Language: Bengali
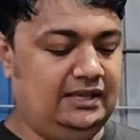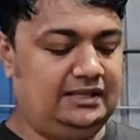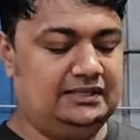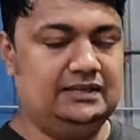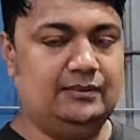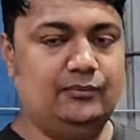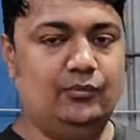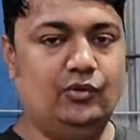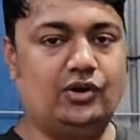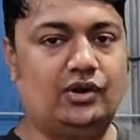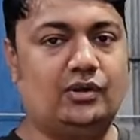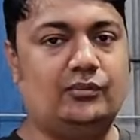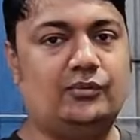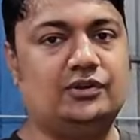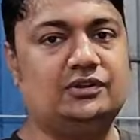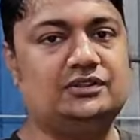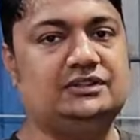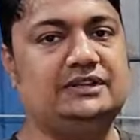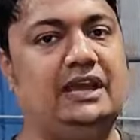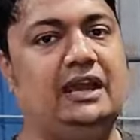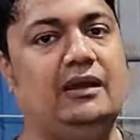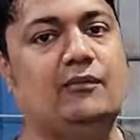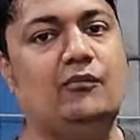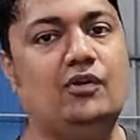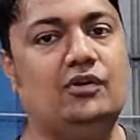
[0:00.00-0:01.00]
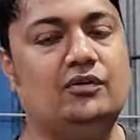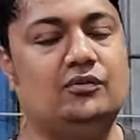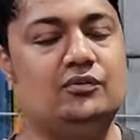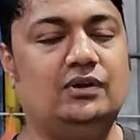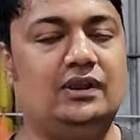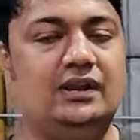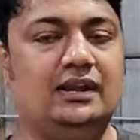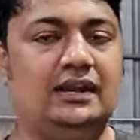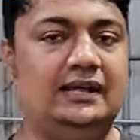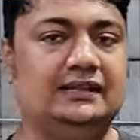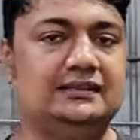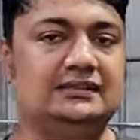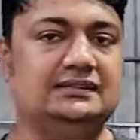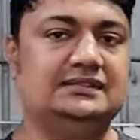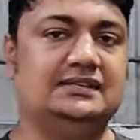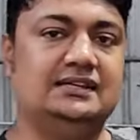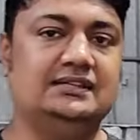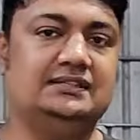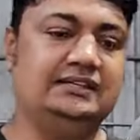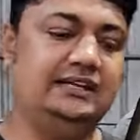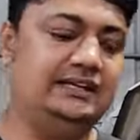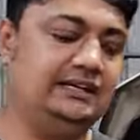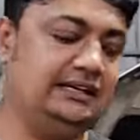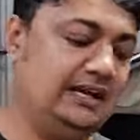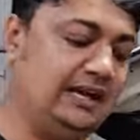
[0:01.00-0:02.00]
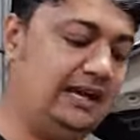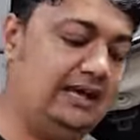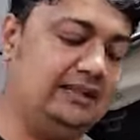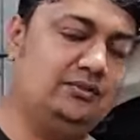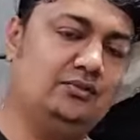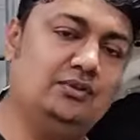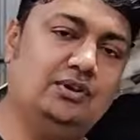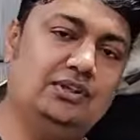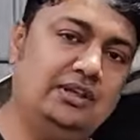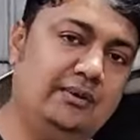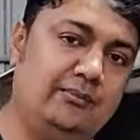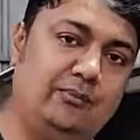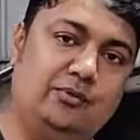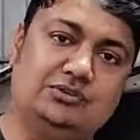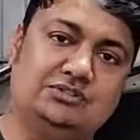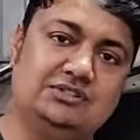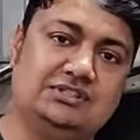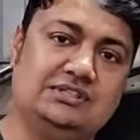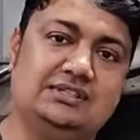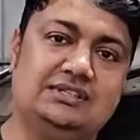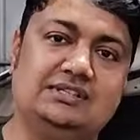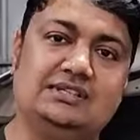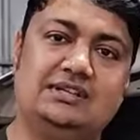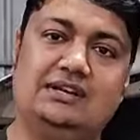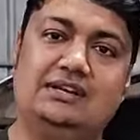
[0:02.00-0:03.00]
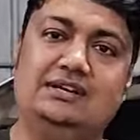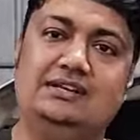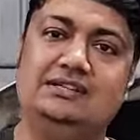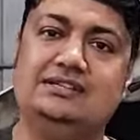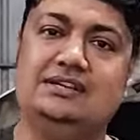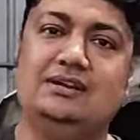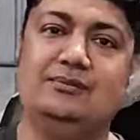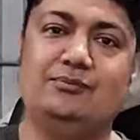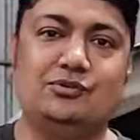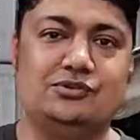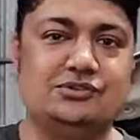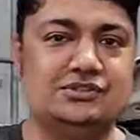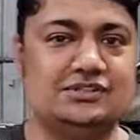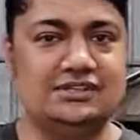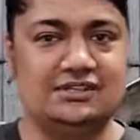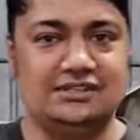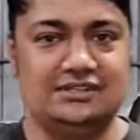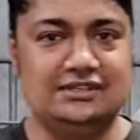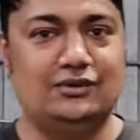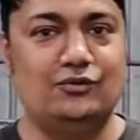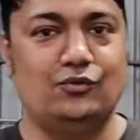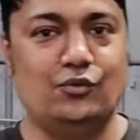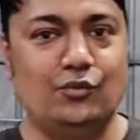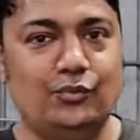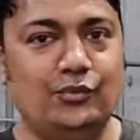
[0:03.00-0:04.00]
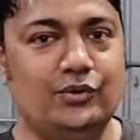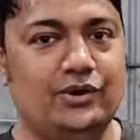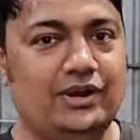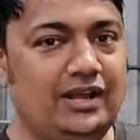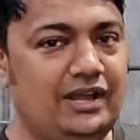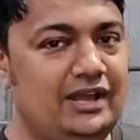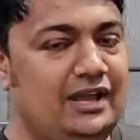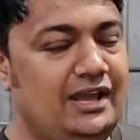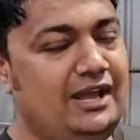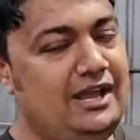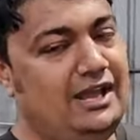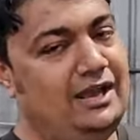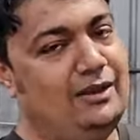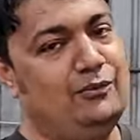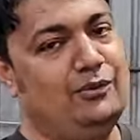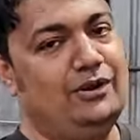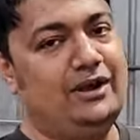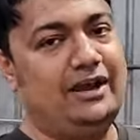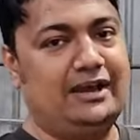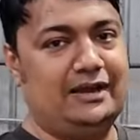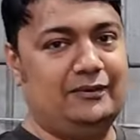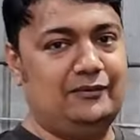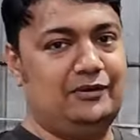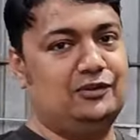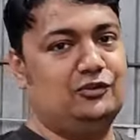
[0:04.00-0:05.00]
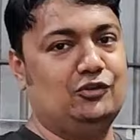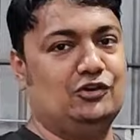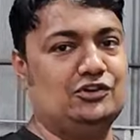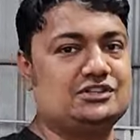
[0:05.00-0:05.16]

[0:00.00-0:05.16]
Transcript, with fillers: যে বড় বড় যে এমনগুলো লাগতেছে যেইটাই হাত ধোয়া যায় পঞ্চাশ হাজারের নিচে পঞ্চাশ হাজারের উপরে এবং একেবারে